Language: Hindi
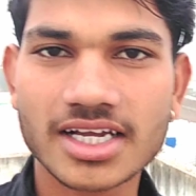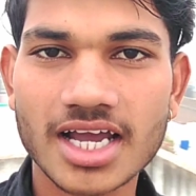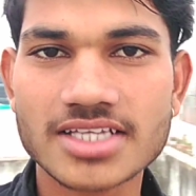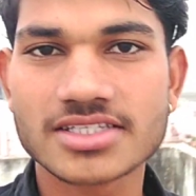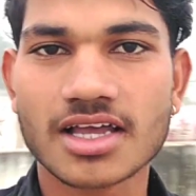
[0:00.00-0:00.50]

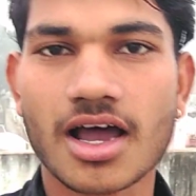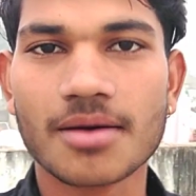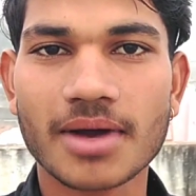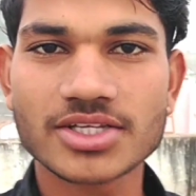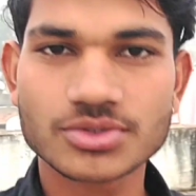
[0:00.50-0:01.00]
गाइस
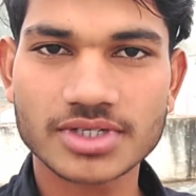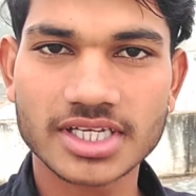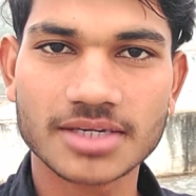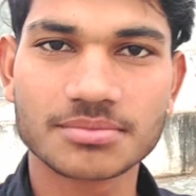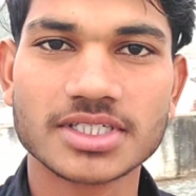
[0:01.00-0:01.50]
हम आ चुके
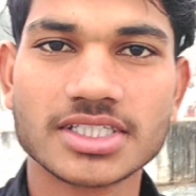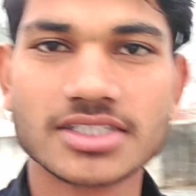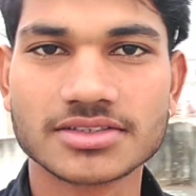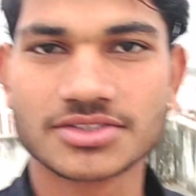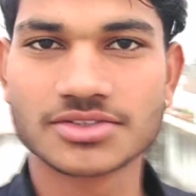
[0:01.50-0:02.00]
हैं अपनी
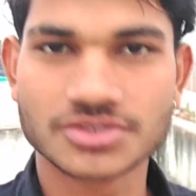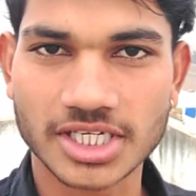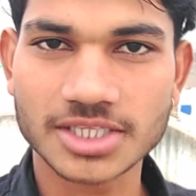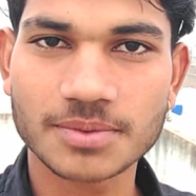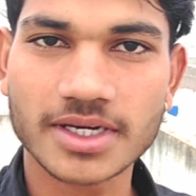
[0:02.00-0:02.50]

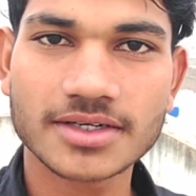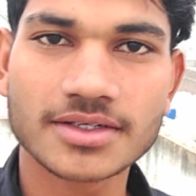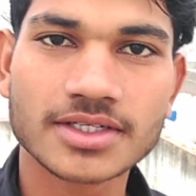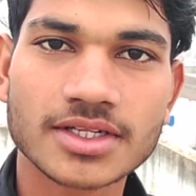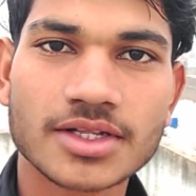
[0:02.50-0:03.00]
छत पर
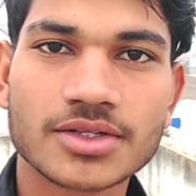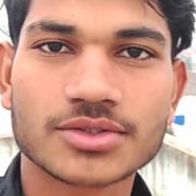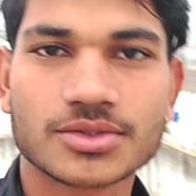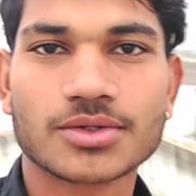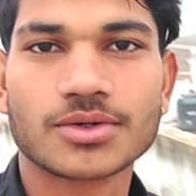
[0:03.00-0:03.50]

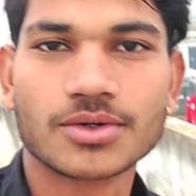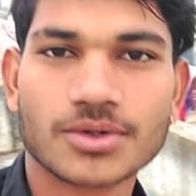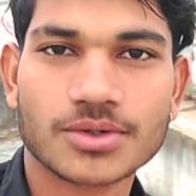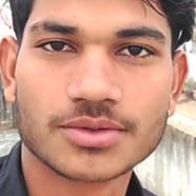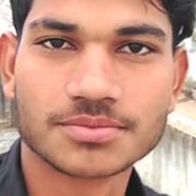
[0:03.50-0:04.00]

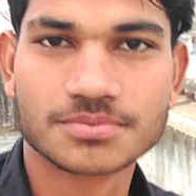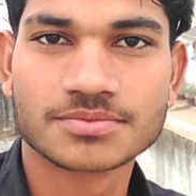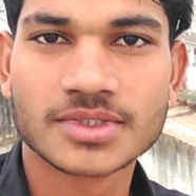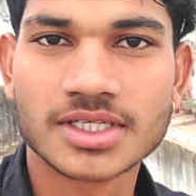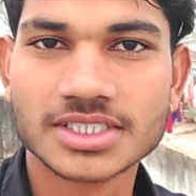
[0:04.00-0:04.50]

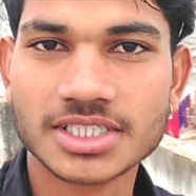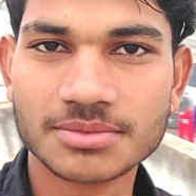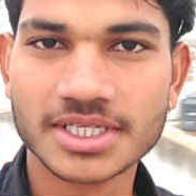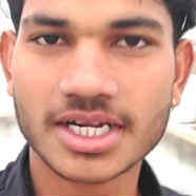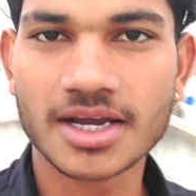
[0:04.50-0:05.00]
और ये
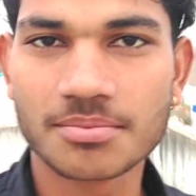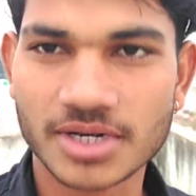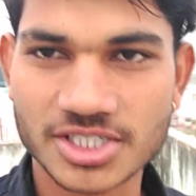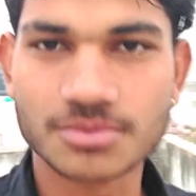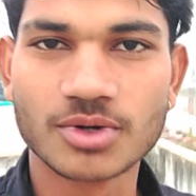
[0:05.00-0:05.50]
मेरा
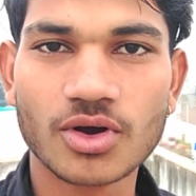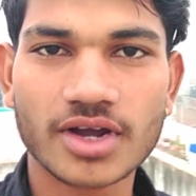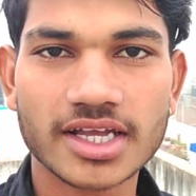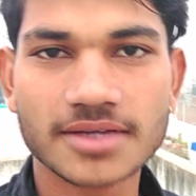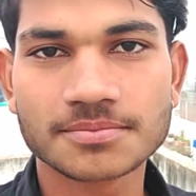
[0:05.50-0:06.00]
फर्स्ट ब्लॉग
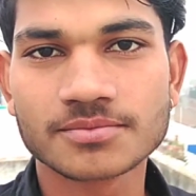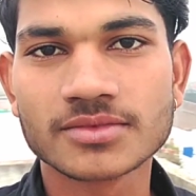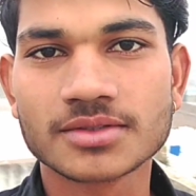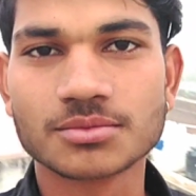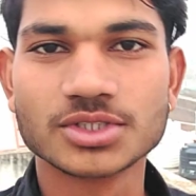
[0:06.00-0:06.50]
है
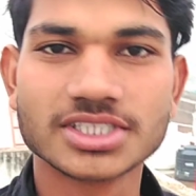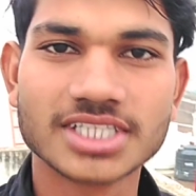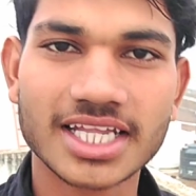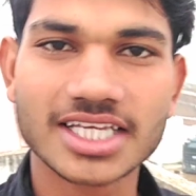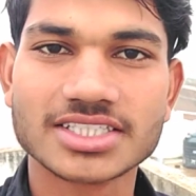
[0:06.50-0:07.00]
मुझे
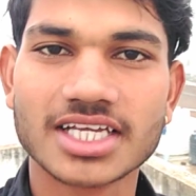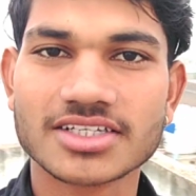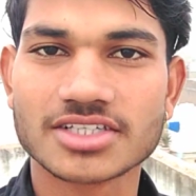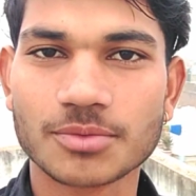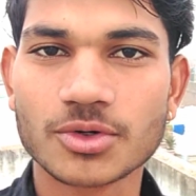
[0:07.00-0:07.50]
ज़्यादा से ज़्यादा
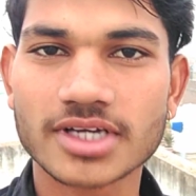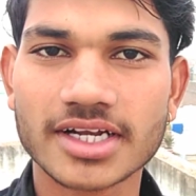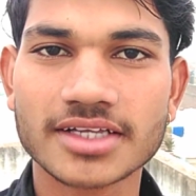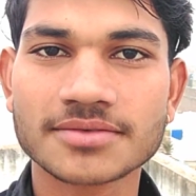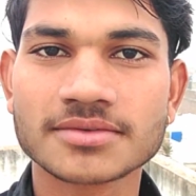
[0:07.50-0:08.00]
सपोर्ट
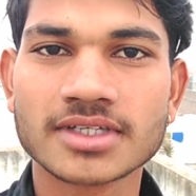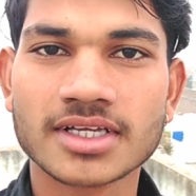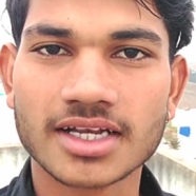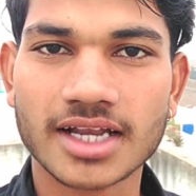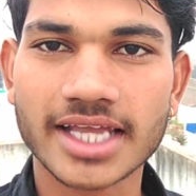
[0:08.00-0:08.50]

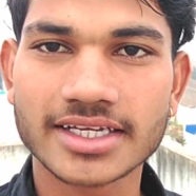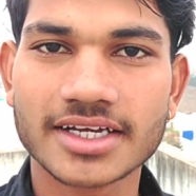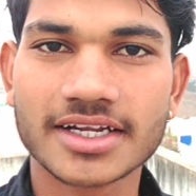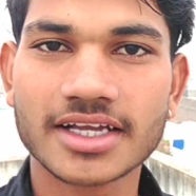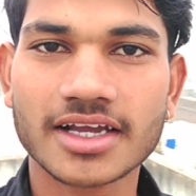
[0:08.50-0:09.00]
करें लाइक
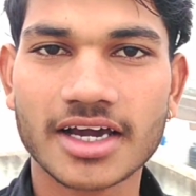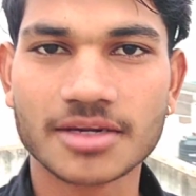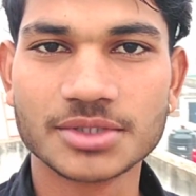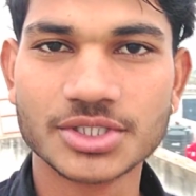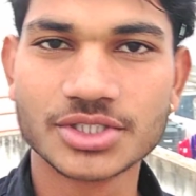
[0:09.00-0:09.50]
करें अगर
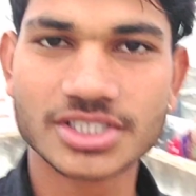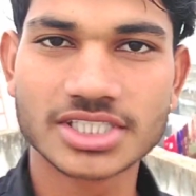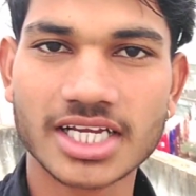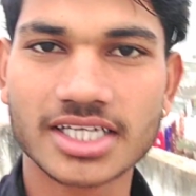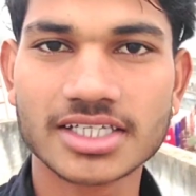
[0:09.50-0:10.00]
वीडियो अच्छी
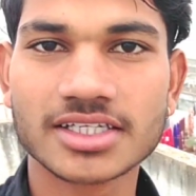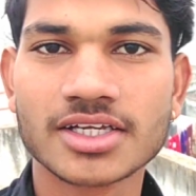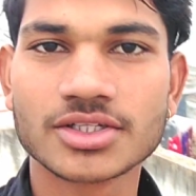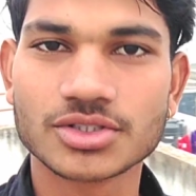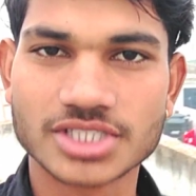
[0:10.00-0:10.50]
लगे
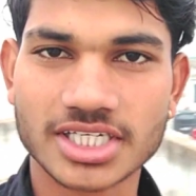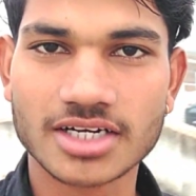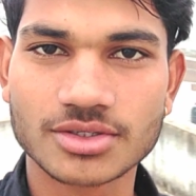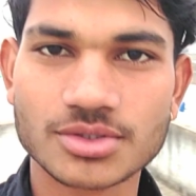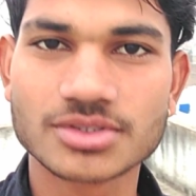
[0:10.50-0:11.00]
तो चैनल
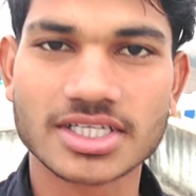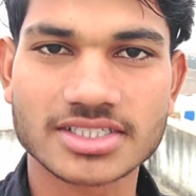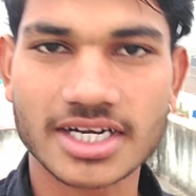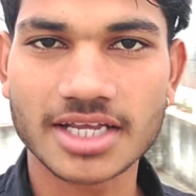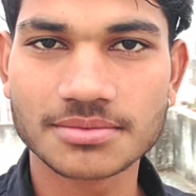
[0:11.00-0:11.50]
को
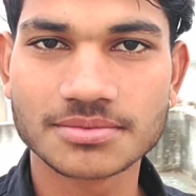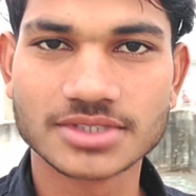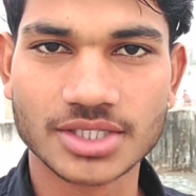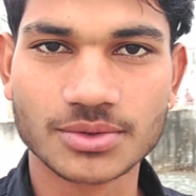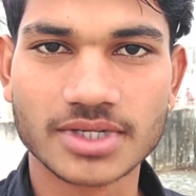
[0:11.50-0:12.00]
सब्सक्राइब
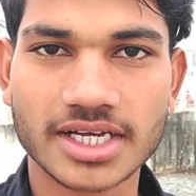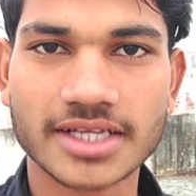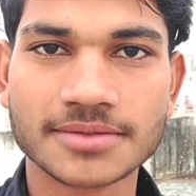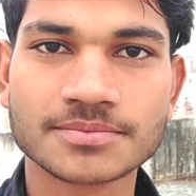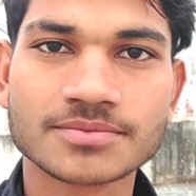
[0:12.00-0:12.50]
ज़रूर करें